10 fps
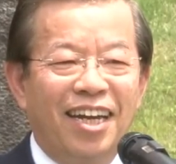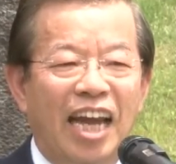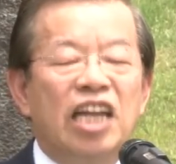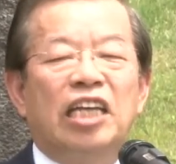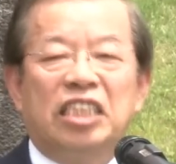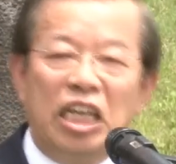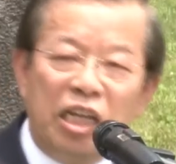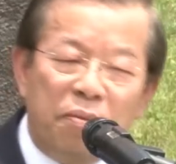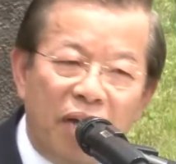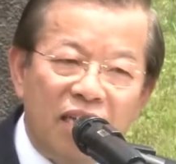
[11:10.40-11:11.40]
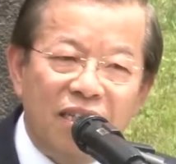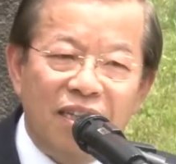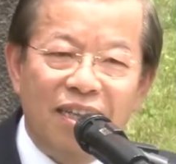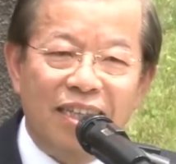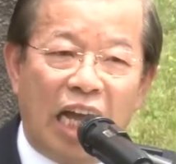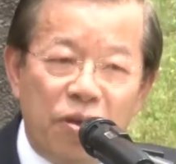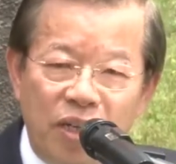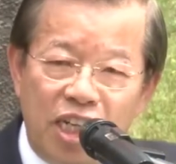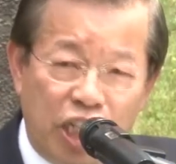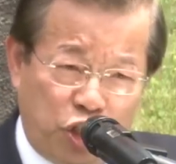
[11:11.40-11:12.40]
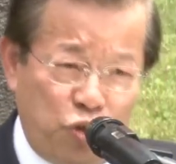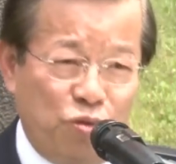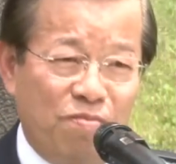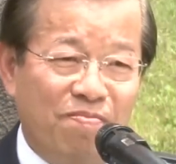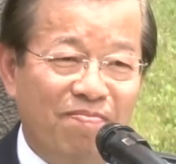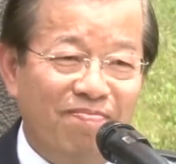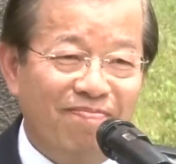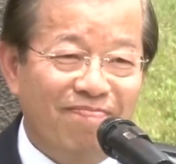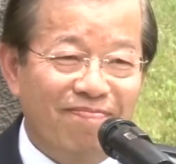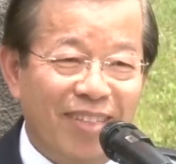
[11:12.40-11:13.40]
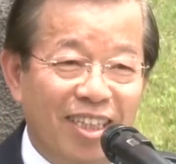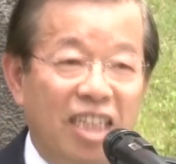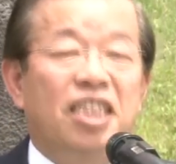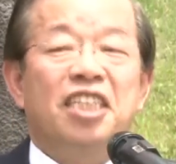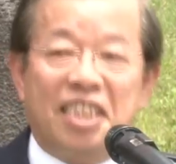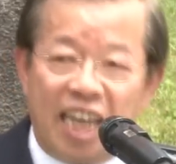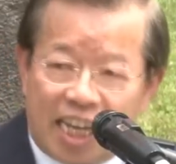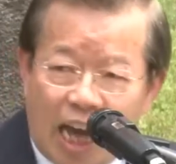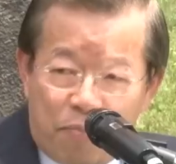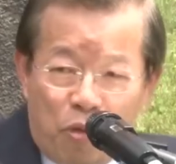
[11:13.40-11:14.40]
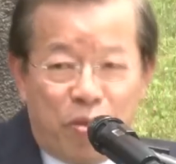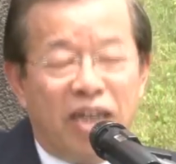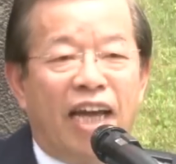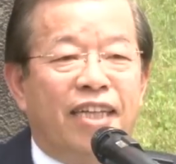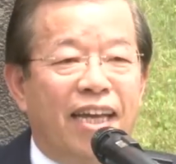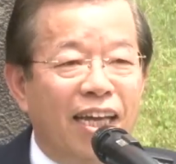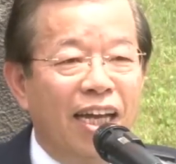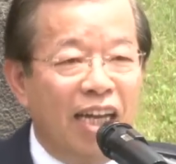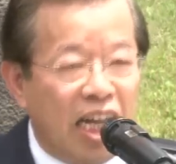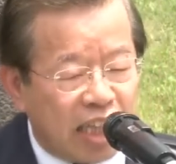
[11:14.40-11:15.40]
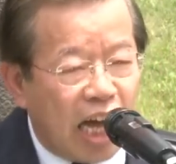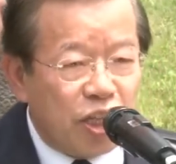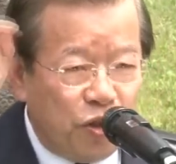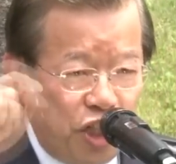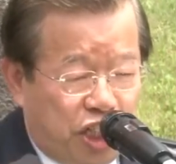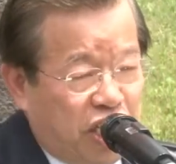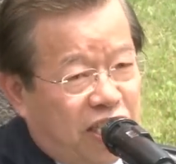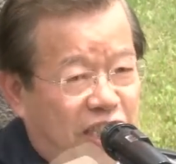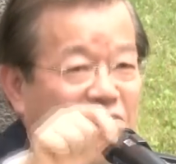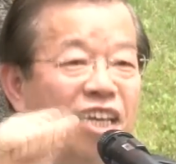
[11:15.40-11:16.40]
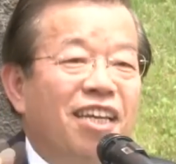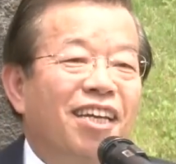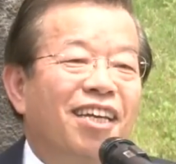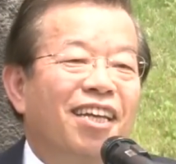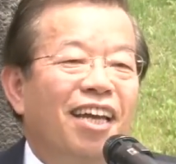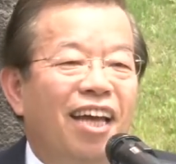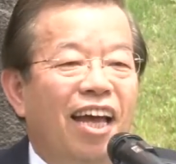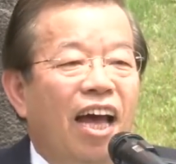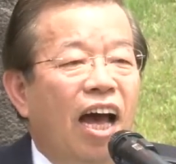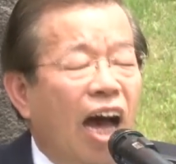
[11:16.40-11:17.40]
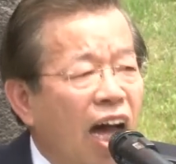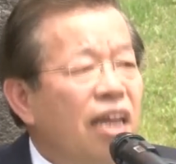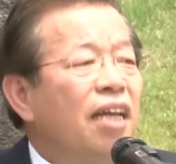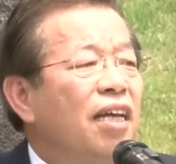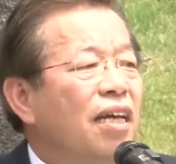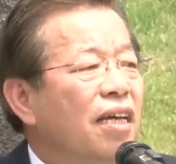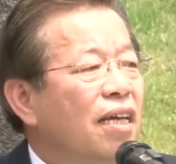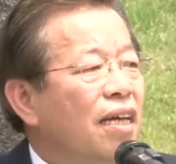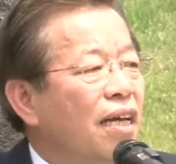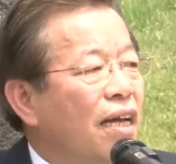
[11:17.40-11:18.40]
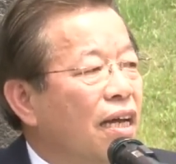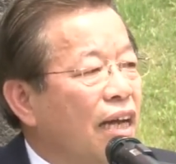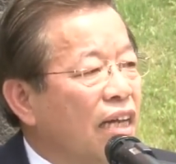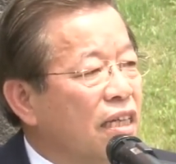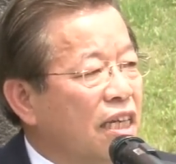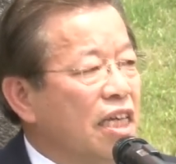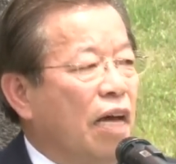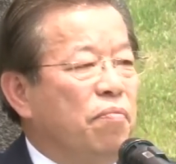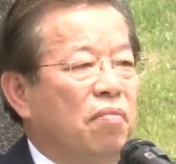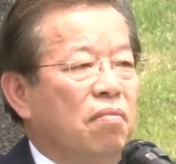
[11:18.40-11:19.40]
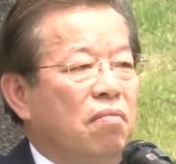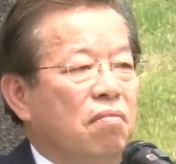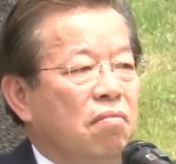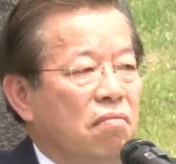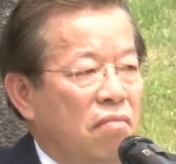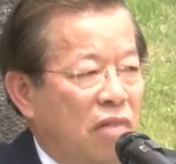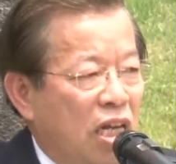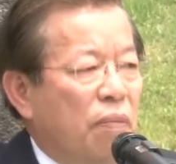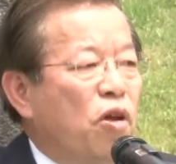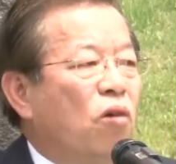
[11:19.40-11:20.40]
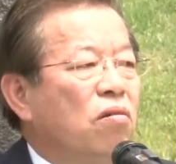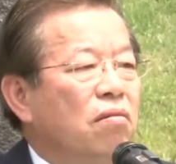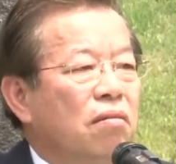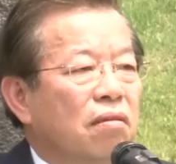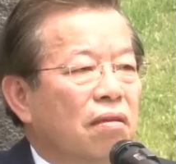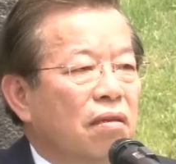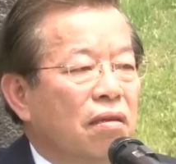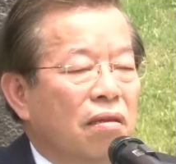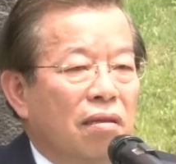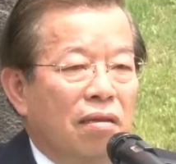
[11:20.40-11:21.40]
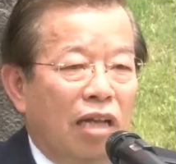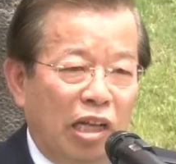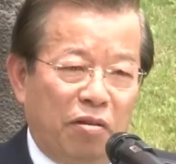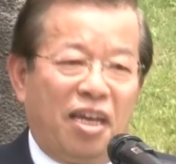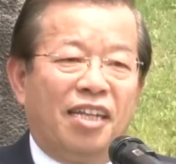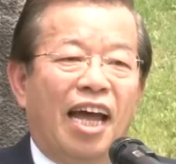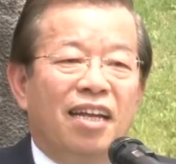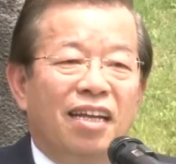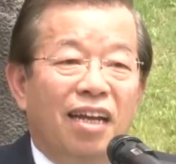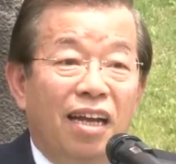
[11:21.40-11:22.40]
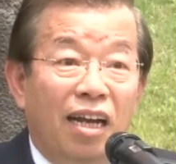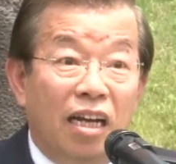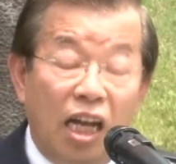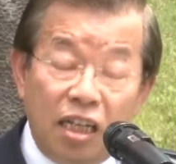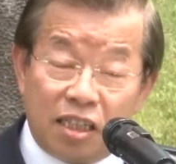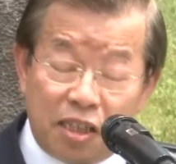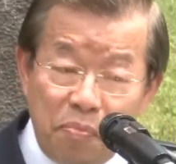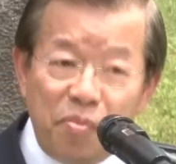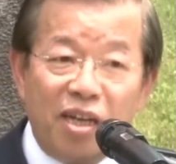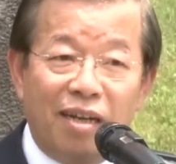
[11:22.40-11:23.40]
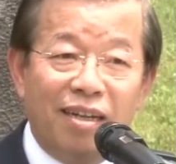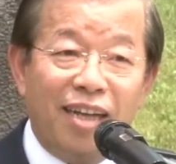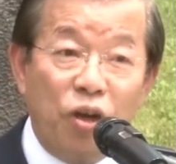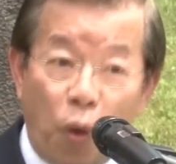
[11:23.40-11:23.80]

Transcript: 咱来进入咱台湾的历史，甚至世界文明内底，让它有一席之地。安尼呢，咱既然郑南榕，咱就记得，咱的生命，咱